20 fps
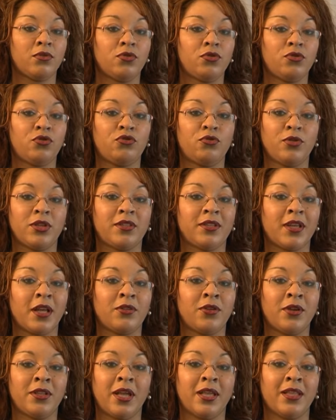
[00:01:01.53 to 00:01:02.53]
Tout de suite,
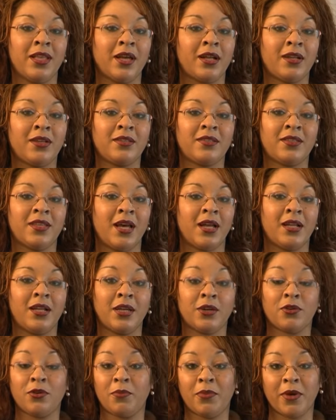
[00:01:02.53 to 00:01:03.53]
ça donne un air laissé
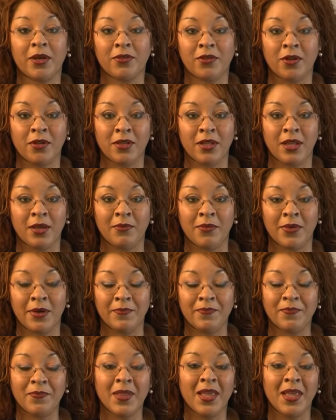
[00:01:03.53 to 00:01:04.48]
aller que personne n'aime.